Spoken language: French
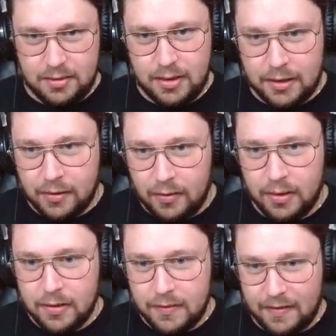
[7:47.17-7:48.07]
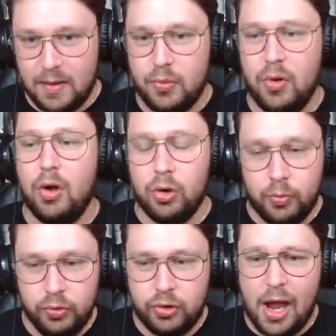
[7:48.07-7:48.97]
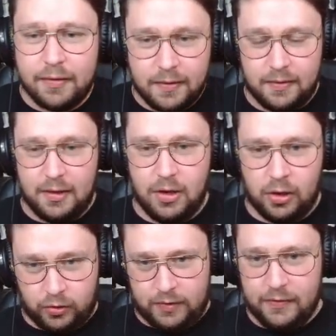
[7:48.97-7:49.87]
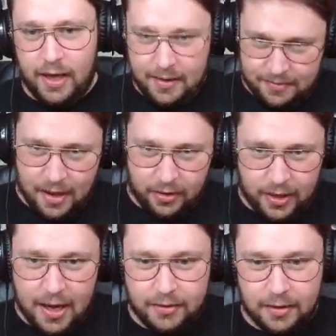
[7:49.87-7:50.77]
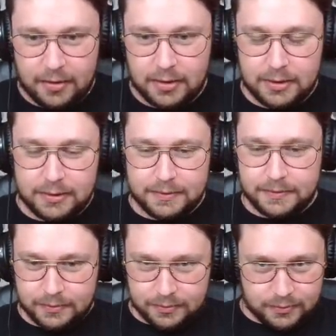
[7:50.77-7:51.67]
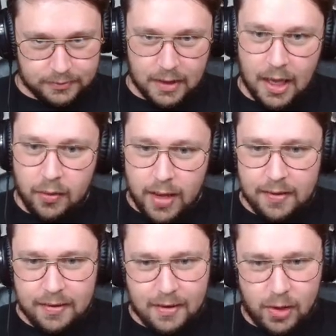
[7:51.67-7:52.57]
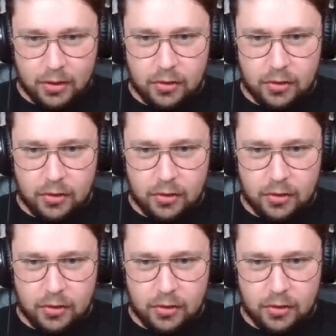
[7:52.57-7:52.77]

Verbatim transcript: Attends, ça c'est pour euh, le bunker, si seigneur que c'est vrai, ça. Regarde. Ah, ça c'est du fer. Eh oui, c'est des blocs de